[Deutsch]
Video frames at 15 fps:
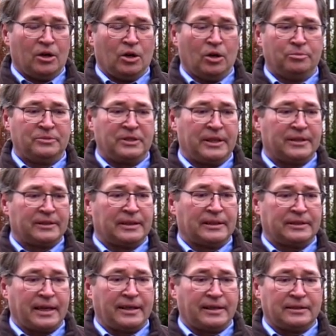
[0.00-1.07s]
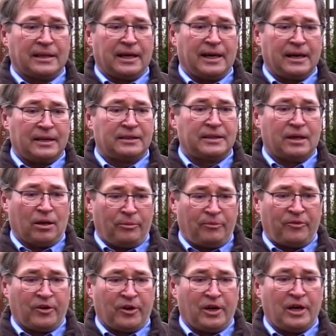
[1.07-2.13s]
um den Gedenktag der
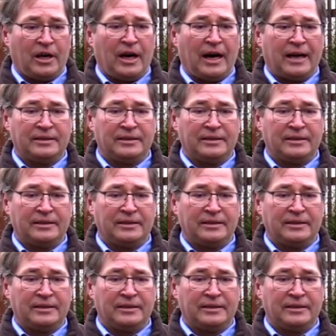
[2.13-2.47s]
Opfer